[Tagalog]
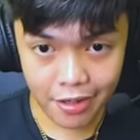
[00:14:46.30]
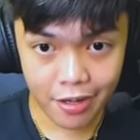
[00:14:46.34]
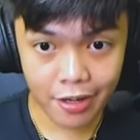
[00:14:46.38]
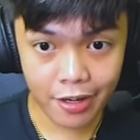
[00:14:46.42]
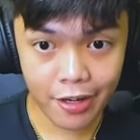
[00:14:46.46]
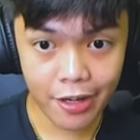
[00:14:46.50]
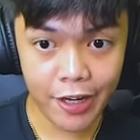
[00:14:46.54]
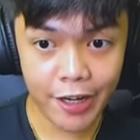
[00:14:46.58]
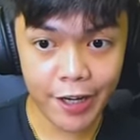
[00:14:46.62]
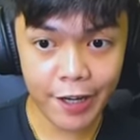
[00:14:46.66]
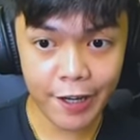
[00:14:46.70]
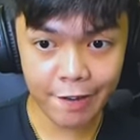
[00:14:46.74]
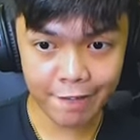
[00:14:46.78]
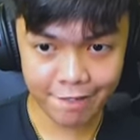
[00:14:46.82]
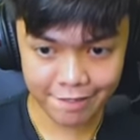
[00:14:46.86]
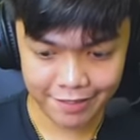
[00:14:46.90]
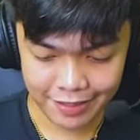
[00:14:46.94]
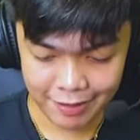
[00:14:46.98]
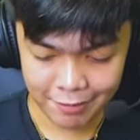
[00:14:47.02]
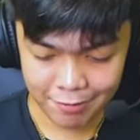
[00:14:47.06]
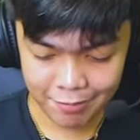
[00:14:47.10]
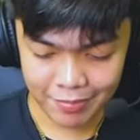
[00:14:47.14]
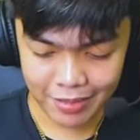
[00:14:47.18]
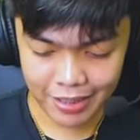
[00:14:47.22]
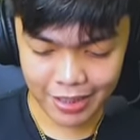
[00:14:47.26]
na.
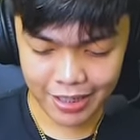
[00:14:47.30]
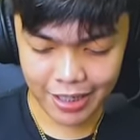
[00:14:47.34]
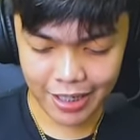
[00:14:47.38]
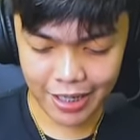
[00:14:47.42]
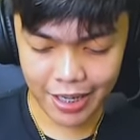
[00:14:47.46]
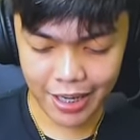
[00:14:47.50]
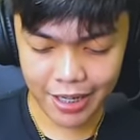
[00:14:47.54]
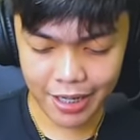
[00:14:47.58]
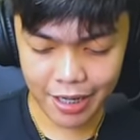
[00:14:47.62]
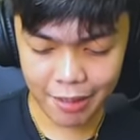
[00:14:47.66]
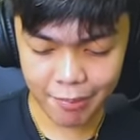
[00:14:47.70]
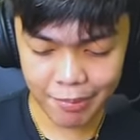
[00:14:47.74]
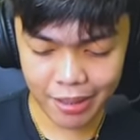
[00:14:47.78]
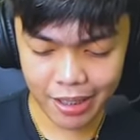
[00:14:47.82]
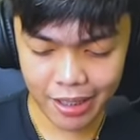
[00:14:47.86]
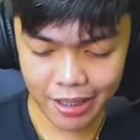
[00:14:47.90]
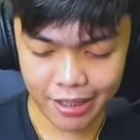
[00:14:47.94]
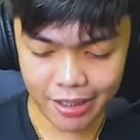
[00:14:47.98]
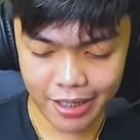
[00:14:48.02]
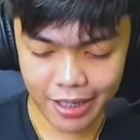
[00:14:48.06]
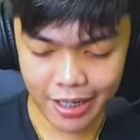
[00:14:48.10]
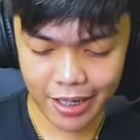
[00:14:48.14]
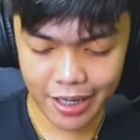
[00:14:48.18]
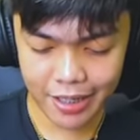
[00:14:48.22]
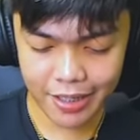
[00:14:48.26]
Ayan na par.
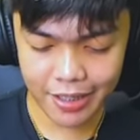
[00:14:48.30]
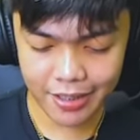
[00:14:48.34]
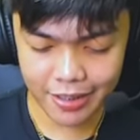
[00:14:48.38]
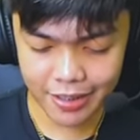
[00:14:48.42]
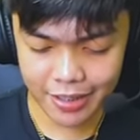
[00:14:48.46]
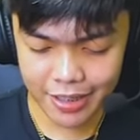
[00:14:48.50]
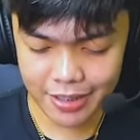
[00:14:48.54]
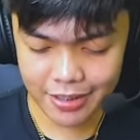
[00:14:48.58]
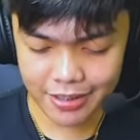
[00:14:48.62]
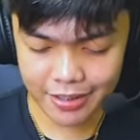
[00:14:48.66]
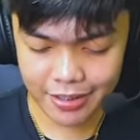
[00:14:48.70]
Ayan na guys.